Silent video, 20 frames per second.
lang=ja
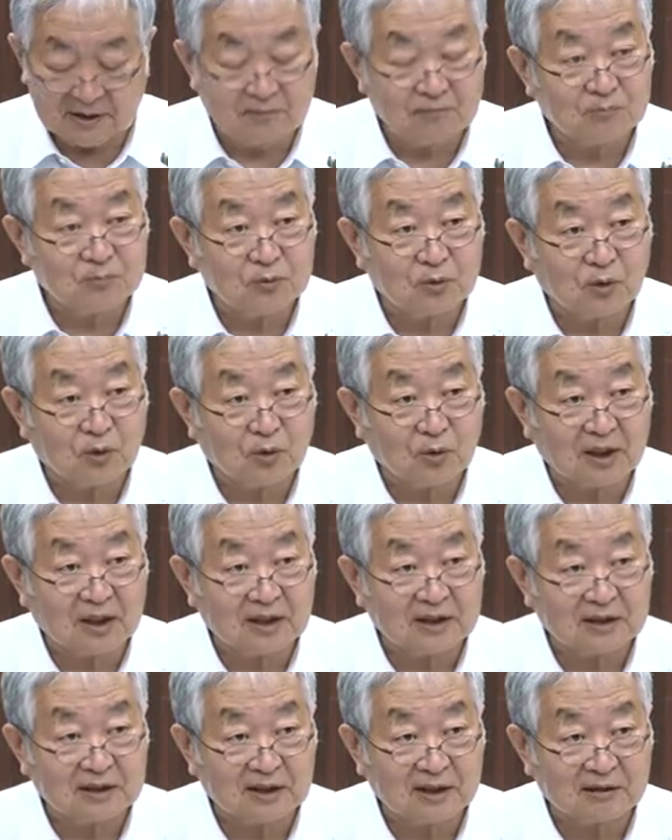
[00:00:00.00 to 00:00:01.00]
全部をご
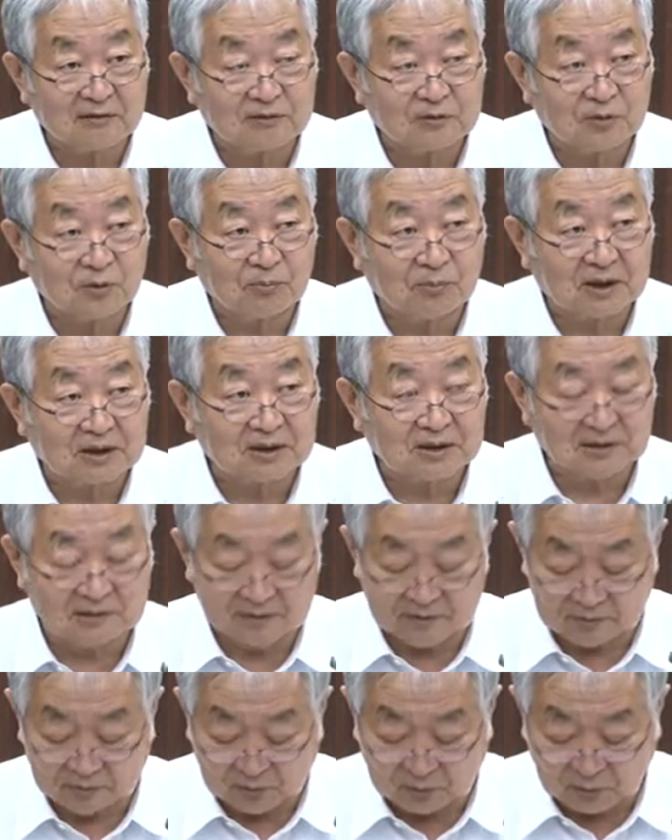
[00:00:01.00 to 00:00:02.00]
覧いただくと全
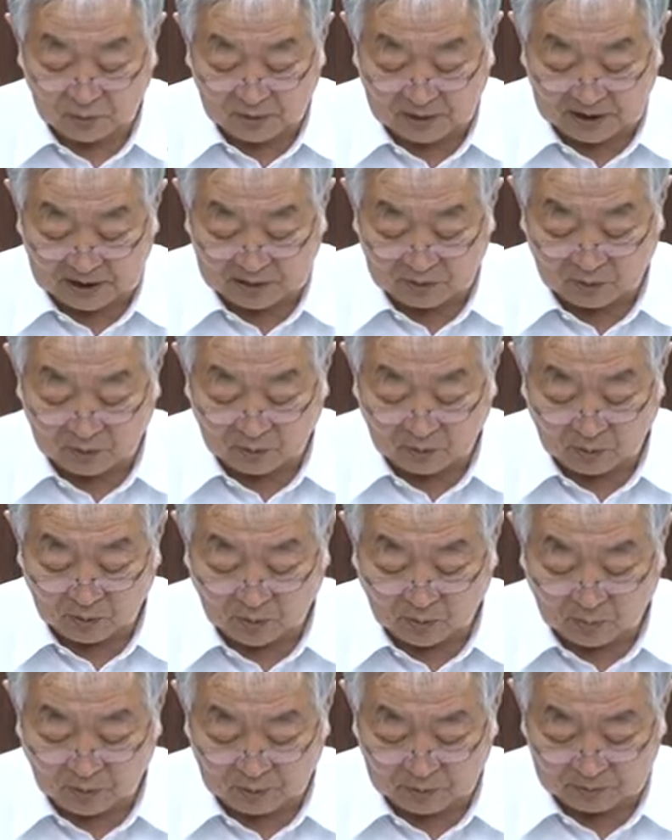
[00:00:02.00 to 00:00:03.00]
くその通りだと
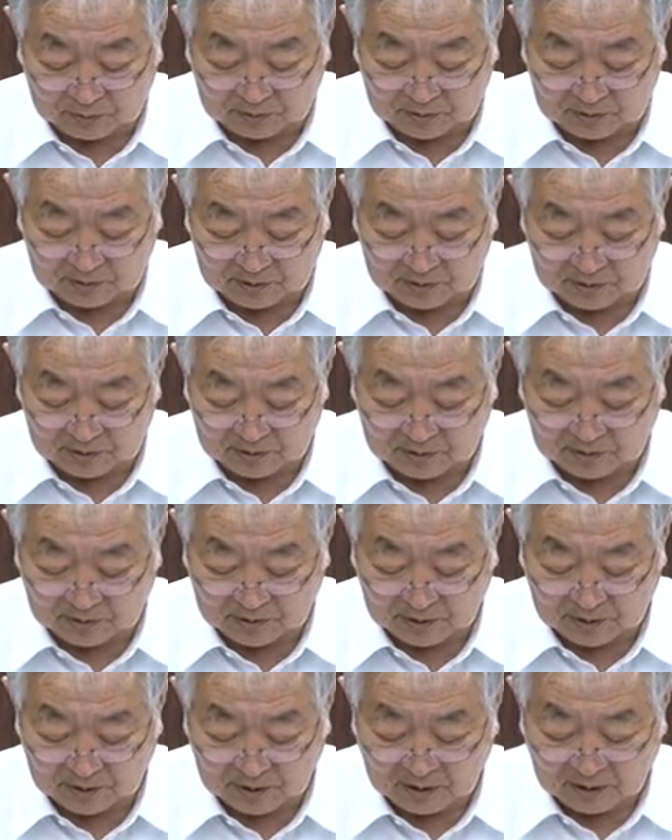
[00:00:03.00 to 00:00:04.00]
思う
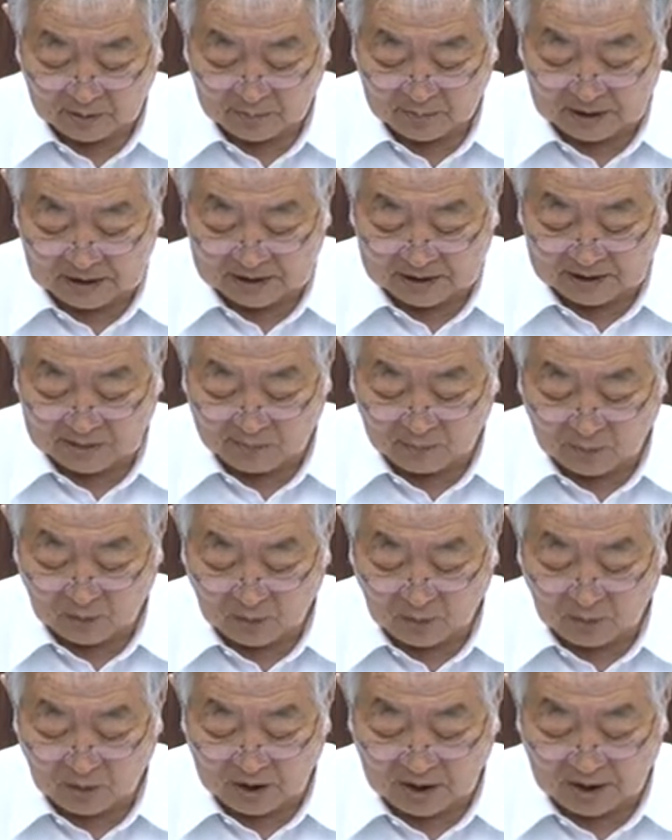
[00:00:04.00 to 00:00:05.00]
皆さん
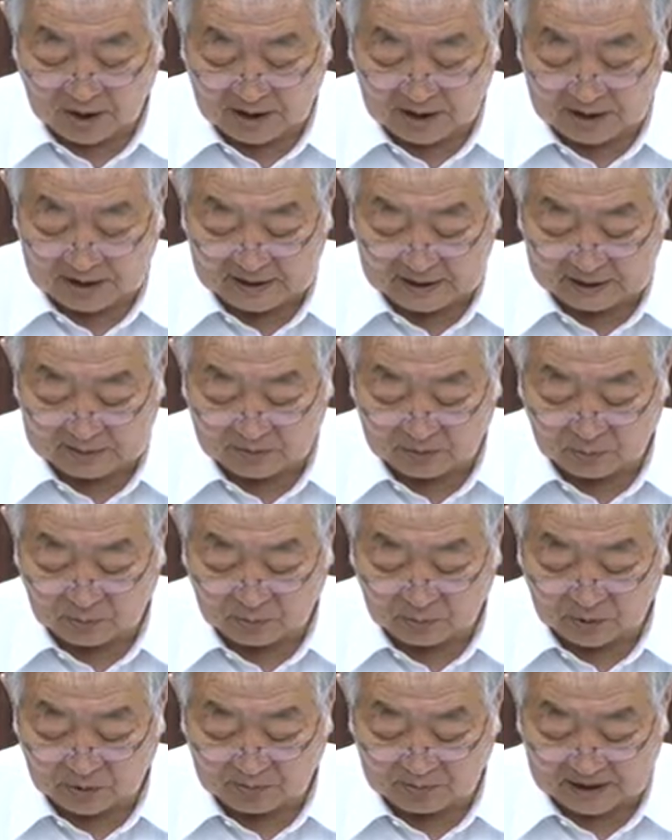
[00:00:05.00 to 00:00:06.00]
もお考えになると
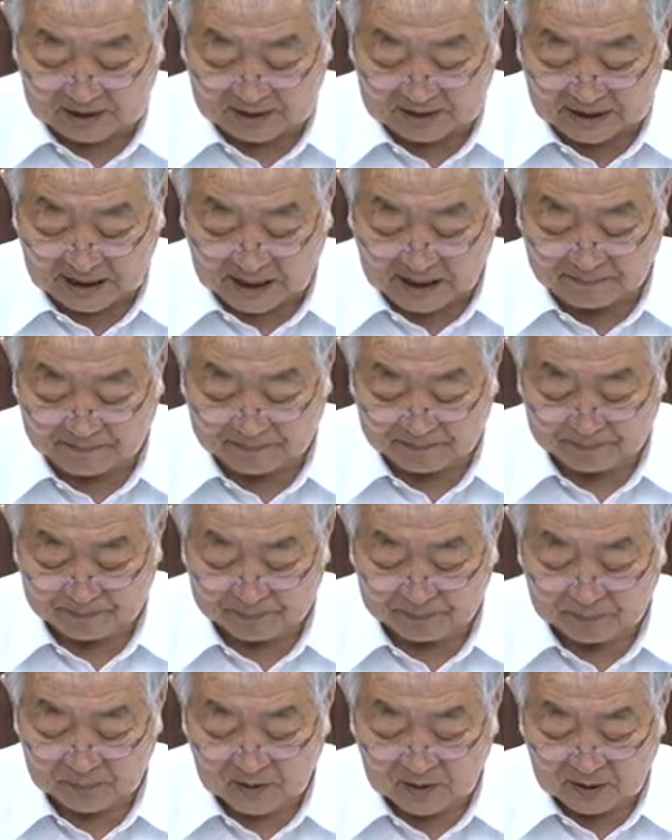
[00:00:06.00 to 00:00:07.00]
思いますが
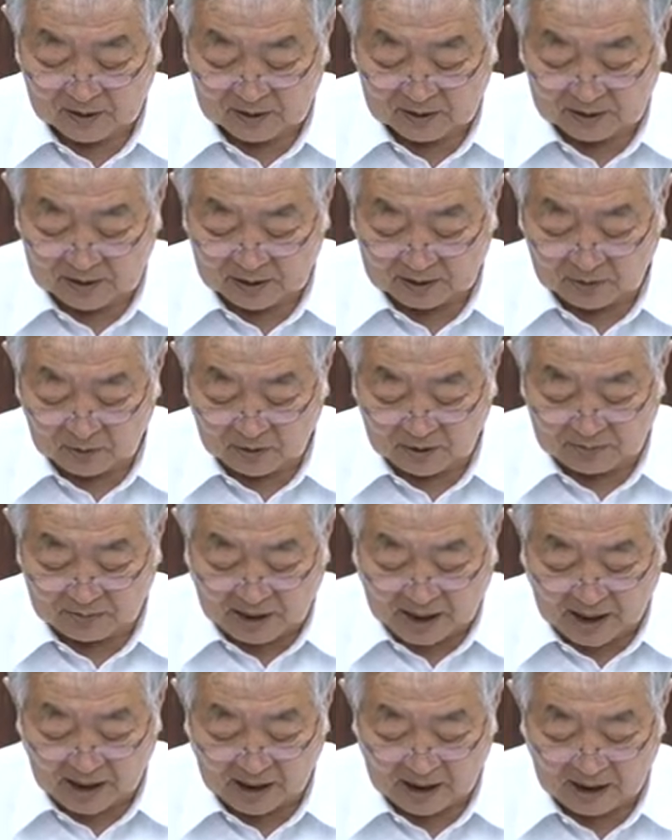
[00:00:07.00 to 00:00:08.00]
例え
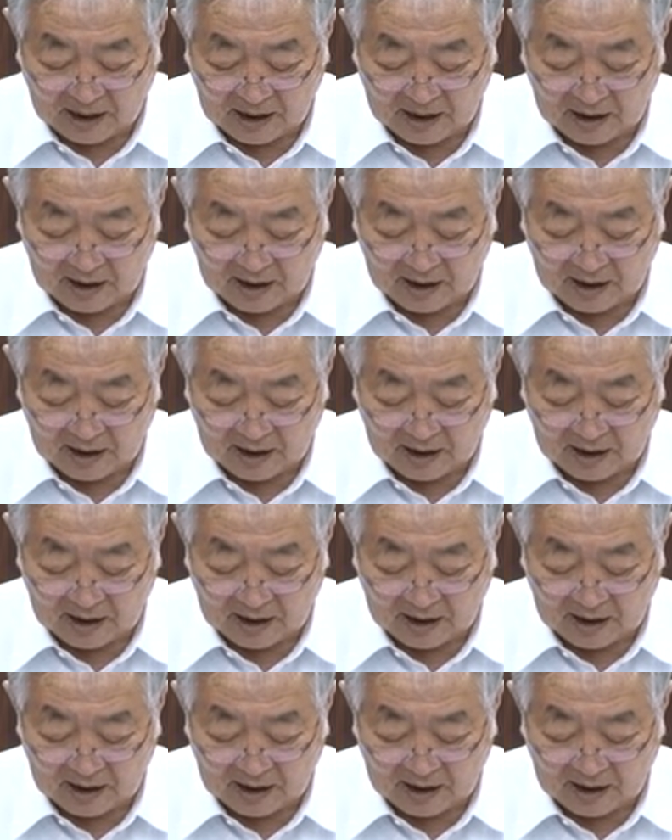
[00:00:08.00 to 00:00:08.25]
ば